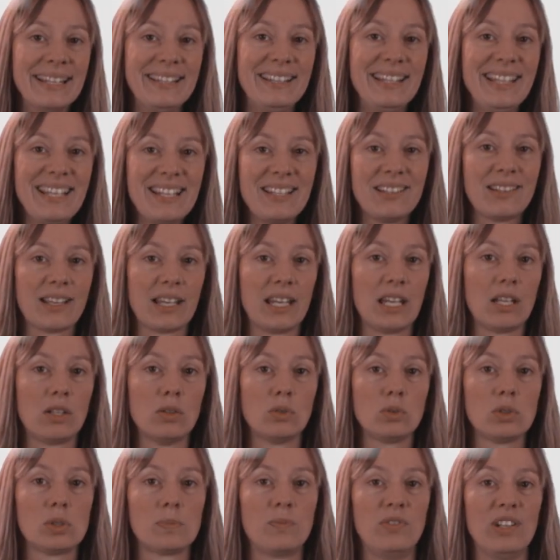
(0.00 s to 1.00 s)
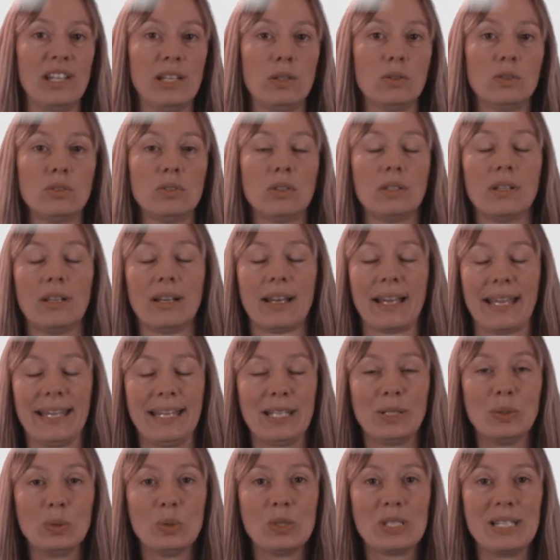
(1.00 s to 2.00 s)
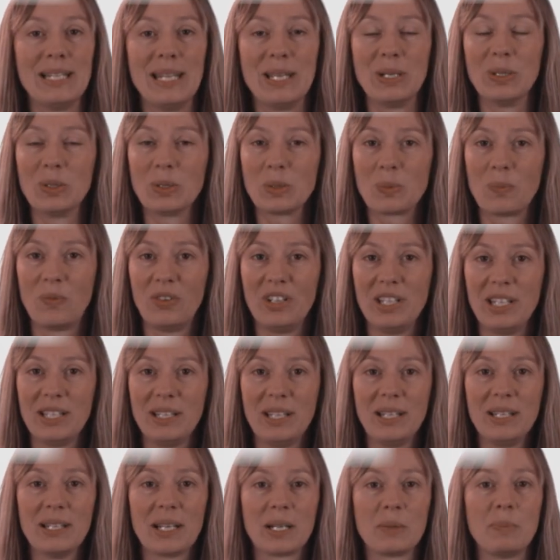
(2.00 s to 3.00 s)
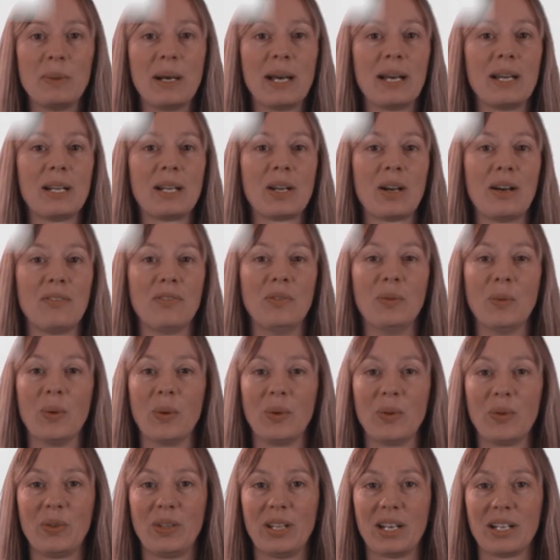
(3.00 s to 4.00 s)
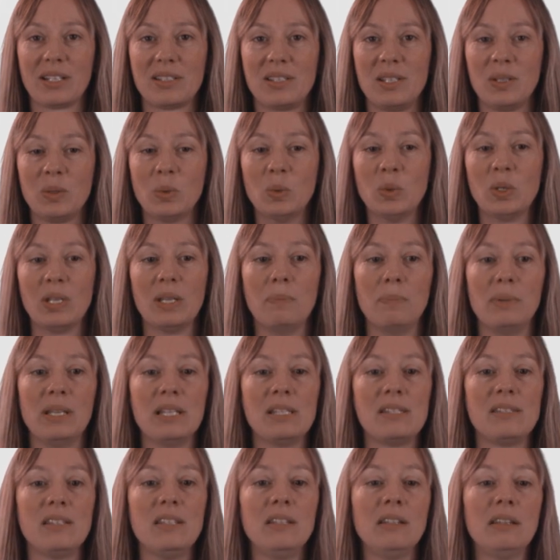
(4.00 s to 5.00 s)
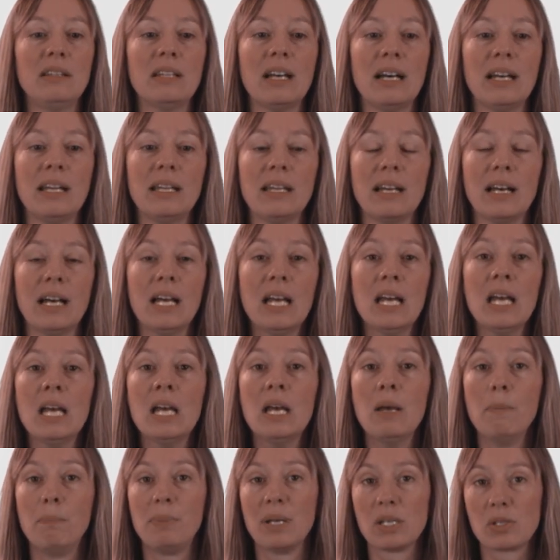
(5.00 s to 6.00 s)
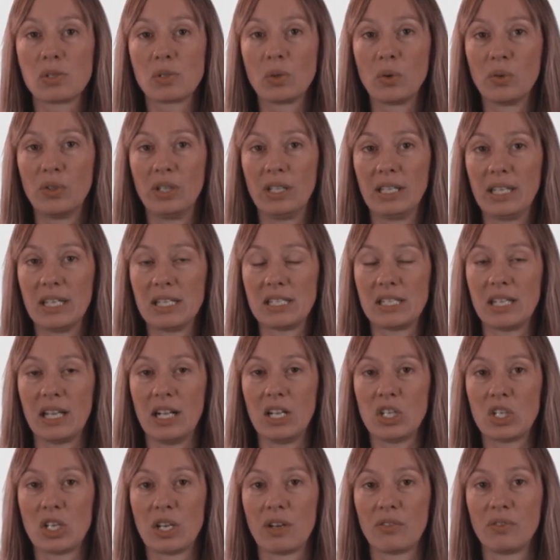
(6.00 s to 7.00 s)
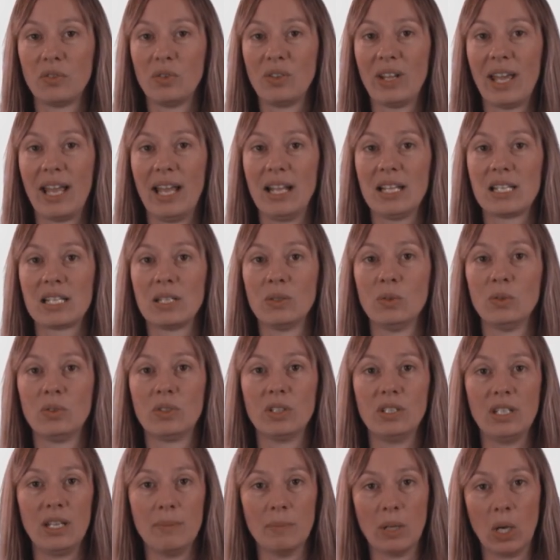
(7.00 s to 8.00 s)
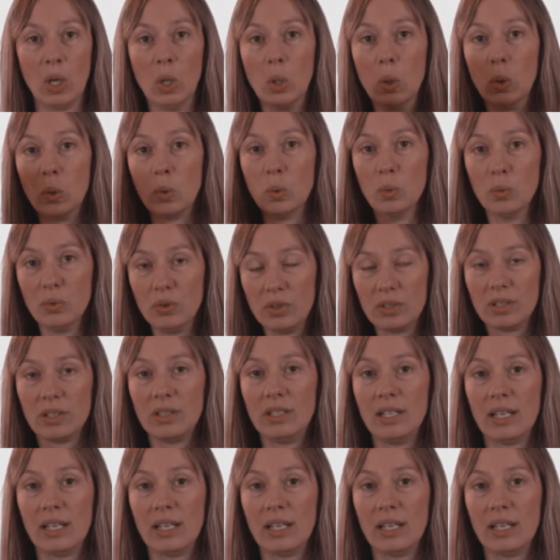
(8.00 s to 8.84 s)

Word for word: Nicht rechnungslegungspflichtig nach 89 UGB sind daher Personengesellschaften und Einzelunternehmer unter